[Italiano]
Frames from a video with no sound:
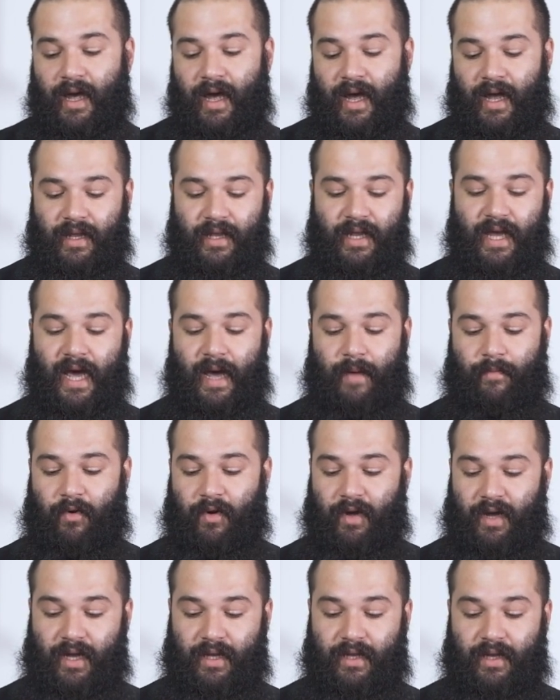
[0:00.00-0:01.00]
andiamo
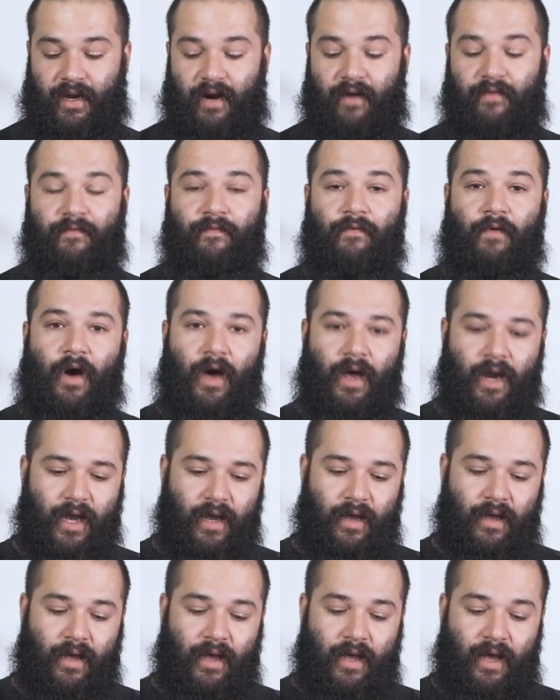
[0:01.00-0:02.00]
a tirar
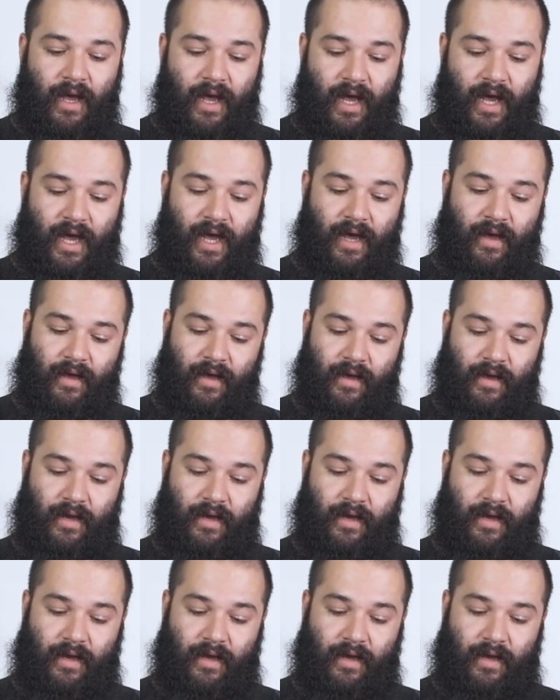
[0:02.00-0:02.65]
fuori e